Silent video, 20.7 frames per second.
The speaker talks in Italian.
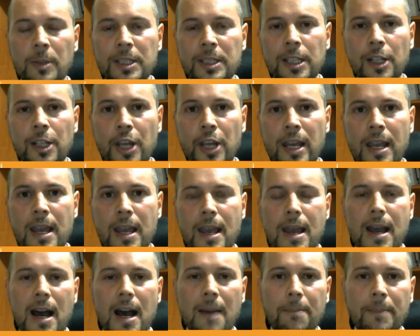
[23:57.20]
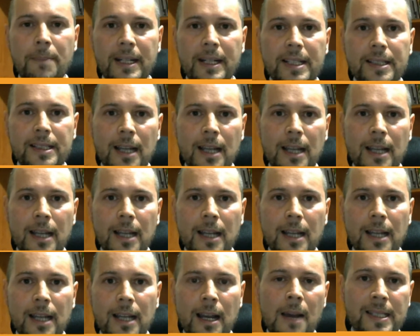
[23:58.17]
come si dice, a, pers- a,
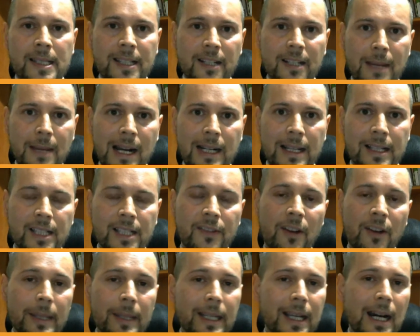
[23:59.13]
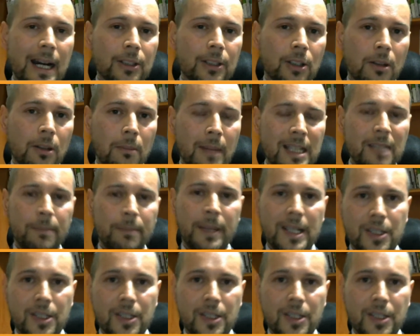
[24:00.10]
a pensare male si fa peccato, ma
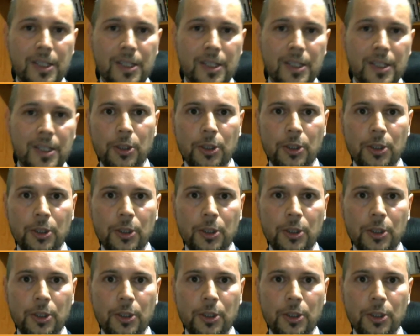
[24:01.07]
spesso si